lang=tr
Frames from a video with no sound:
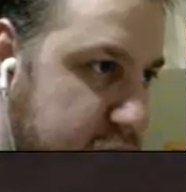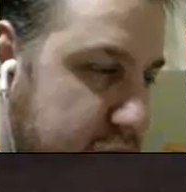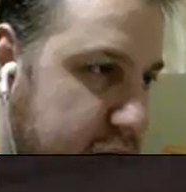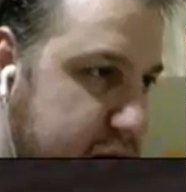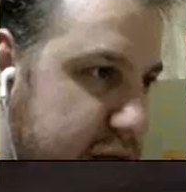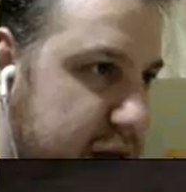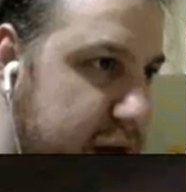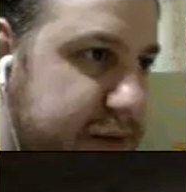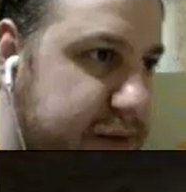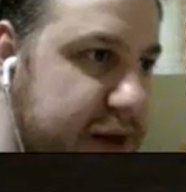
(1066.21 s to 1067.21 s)
Aslında
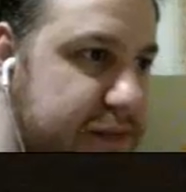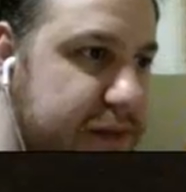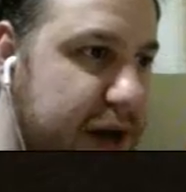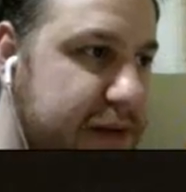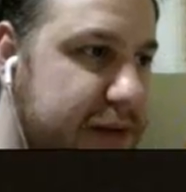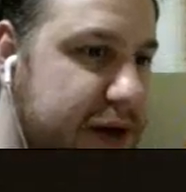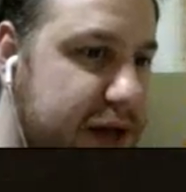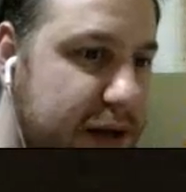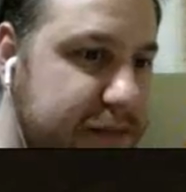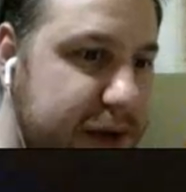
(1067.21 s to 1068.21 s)
benim
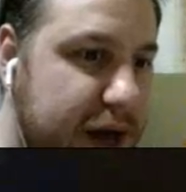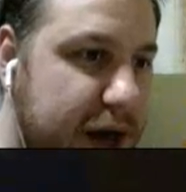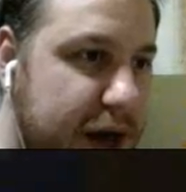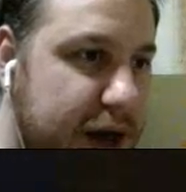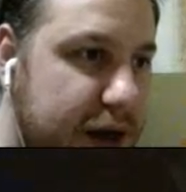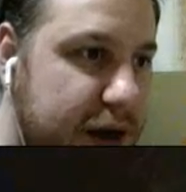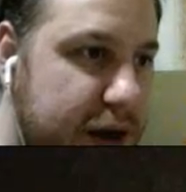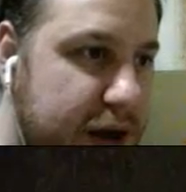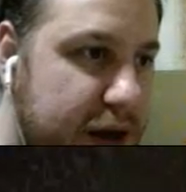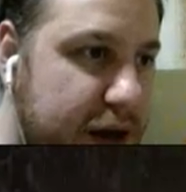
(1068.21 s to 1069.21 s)
hatam ya.
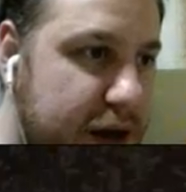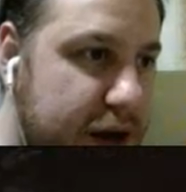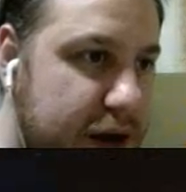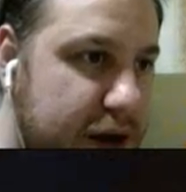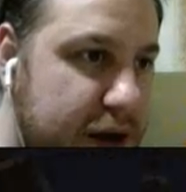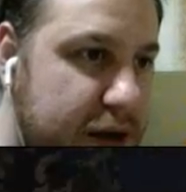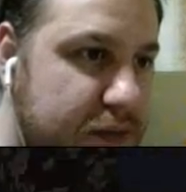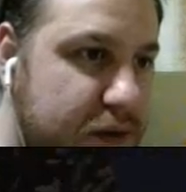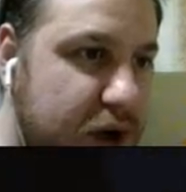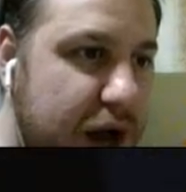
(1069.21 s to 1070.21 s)

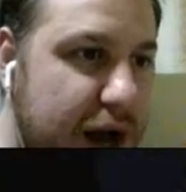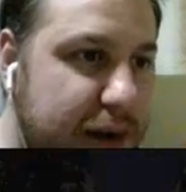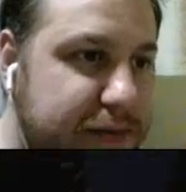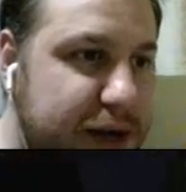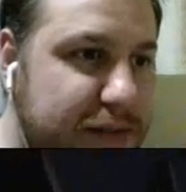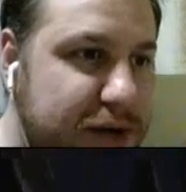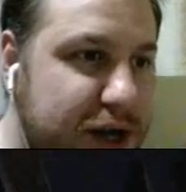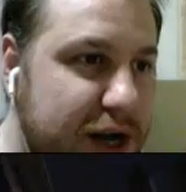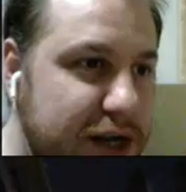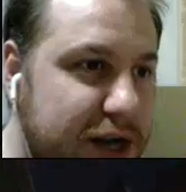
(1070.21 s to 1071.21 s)
Böyle yapsam
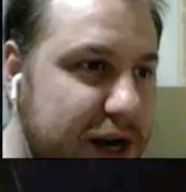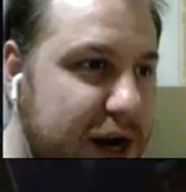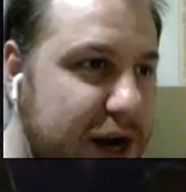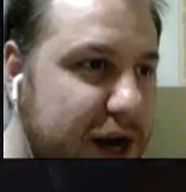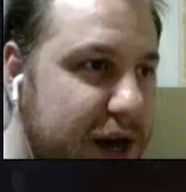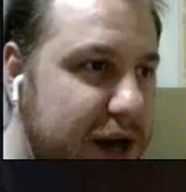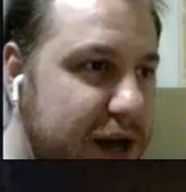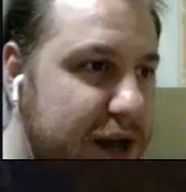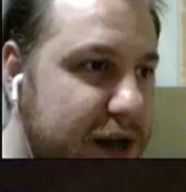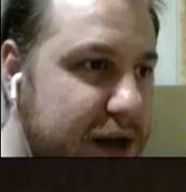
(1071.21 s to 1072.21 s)
çıkacak ha.
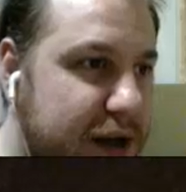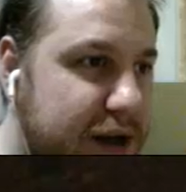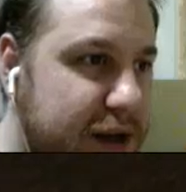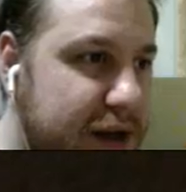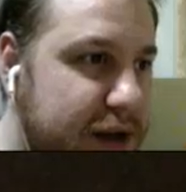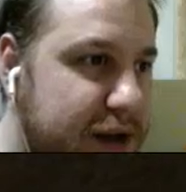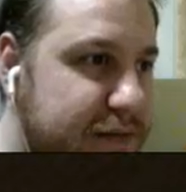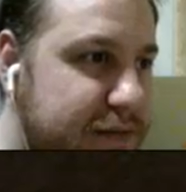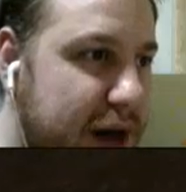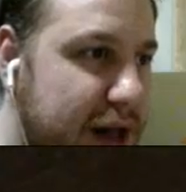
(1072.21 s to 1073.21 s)

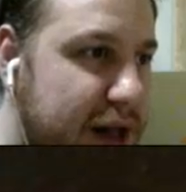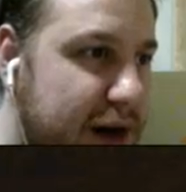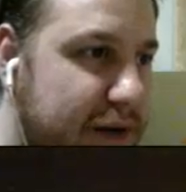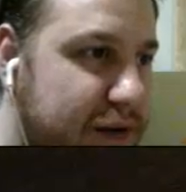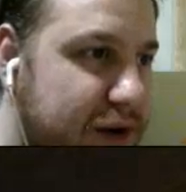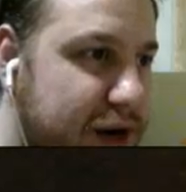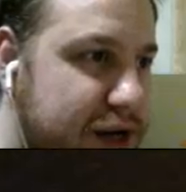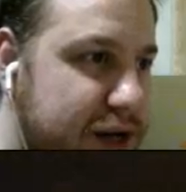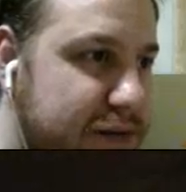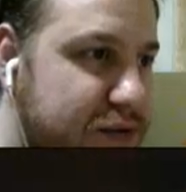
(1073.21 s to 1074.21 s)
Bedava
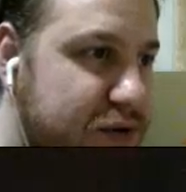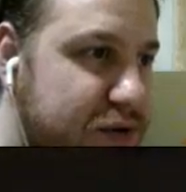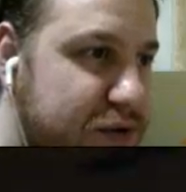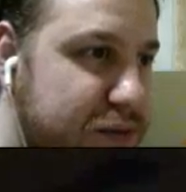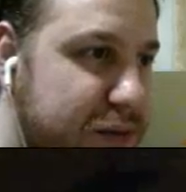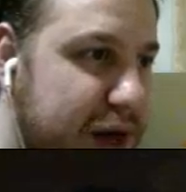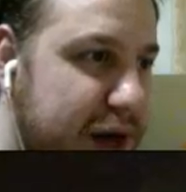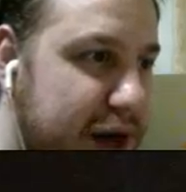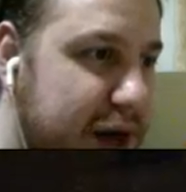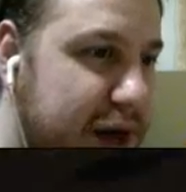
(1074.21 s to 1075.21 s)
uğraştım durdum ya.